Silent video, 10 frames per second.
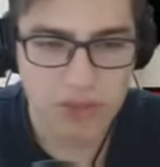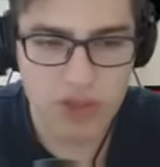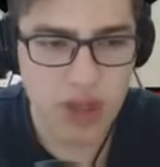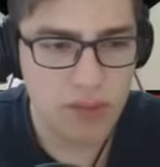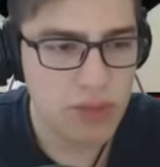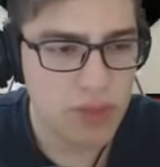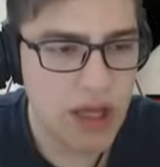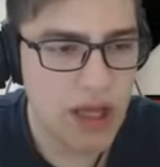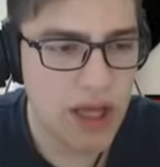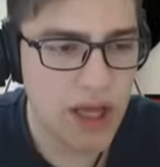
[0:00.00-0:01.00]
Bu neymiş la? Bu
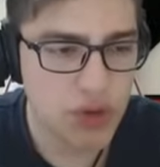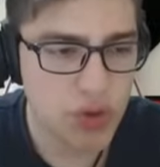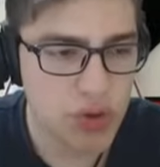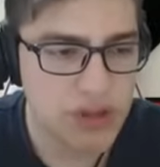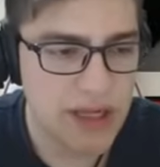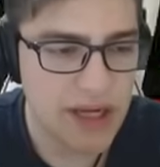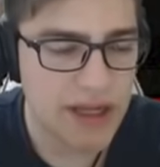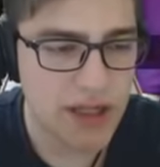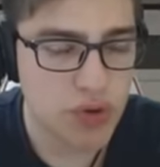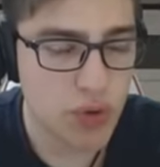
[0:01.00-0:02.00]
ha şortlar
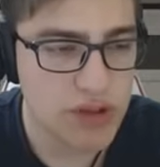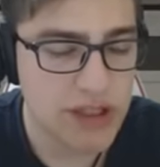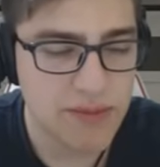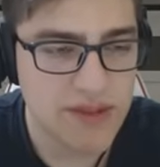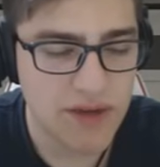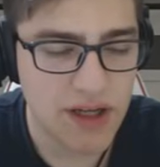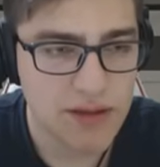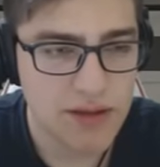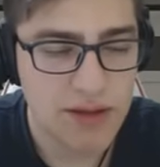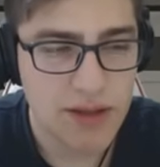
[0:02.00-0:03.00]
aynen. Şortlarımız
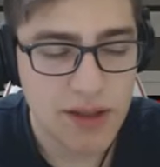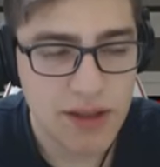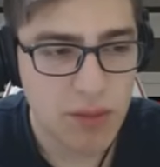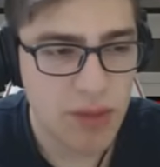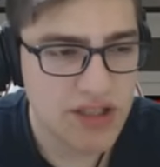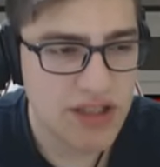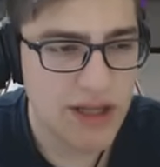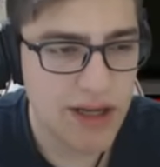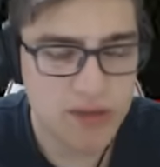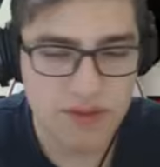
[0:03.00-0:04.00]
var. Başka
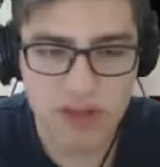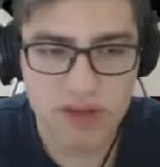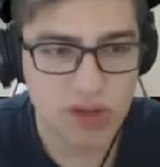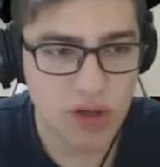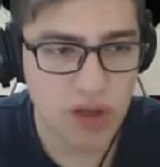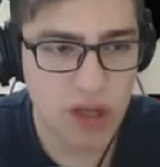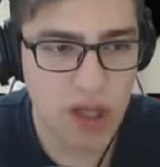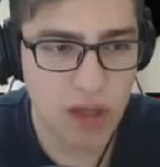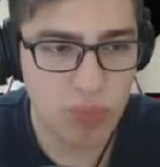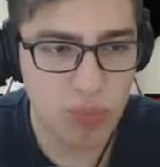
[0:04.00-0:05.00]
nelerimiz var? Tra
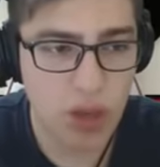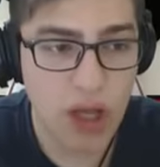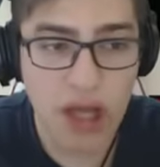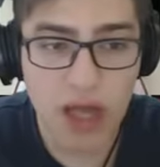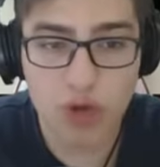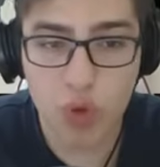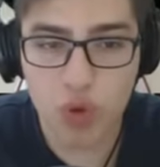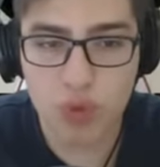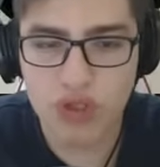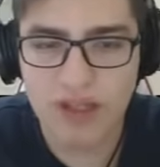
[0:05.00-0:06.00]
aa, bu aa
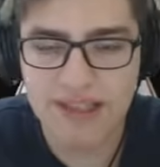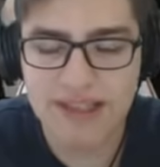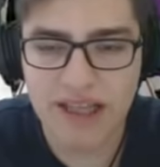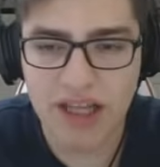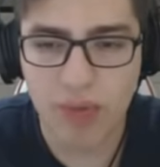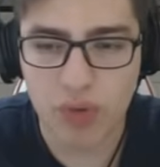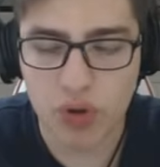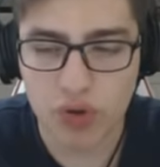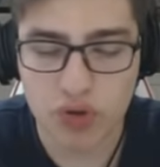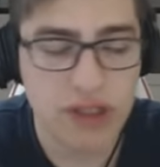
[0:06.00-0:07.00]
şortumuza desen de
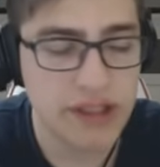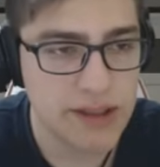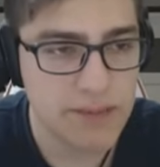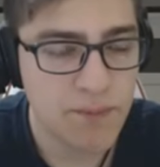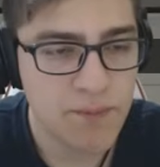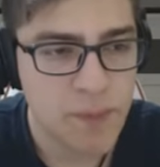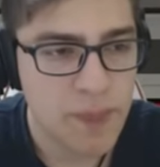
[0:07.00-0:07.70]
yapabiliyoruz. Anladım.